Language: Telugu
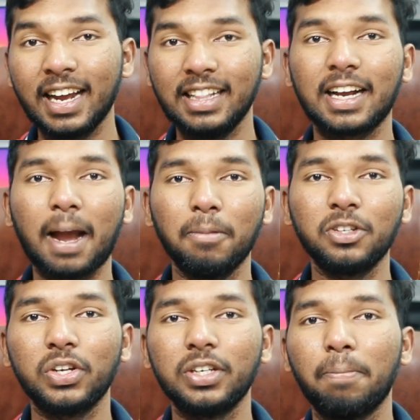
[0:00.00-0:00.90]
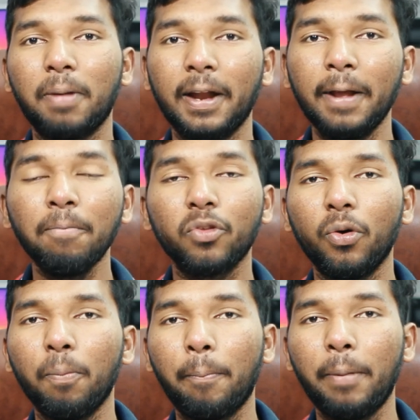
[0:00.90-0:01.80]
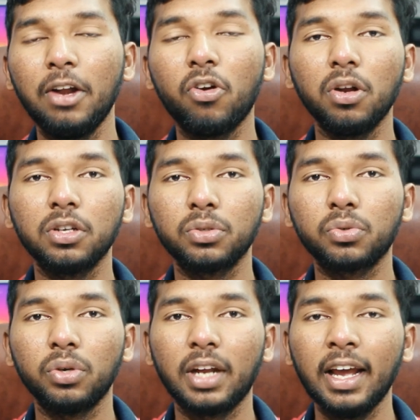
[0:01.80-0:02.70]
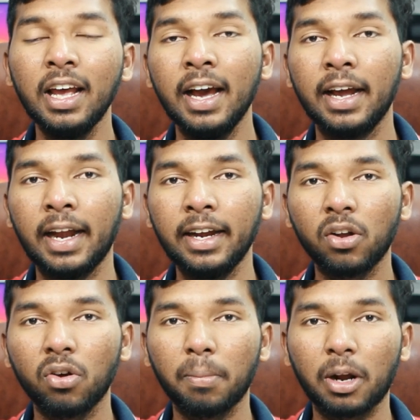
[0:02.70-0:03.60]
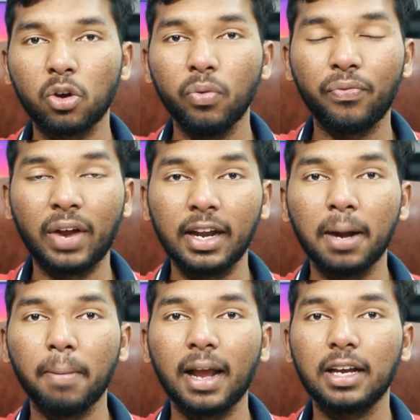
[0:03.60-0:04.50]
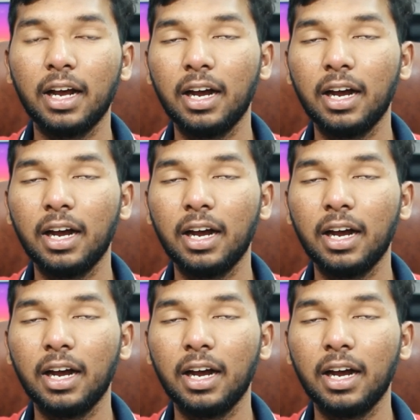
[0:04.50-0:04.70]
కింద కామెంట్స్లో చెప్పండి సో బిల్డ్ క్వాలిటీ చూసుకుంటే రెండిట్లో కూడా మనకు ఫ్రంట్ అండ్ బ్యాక్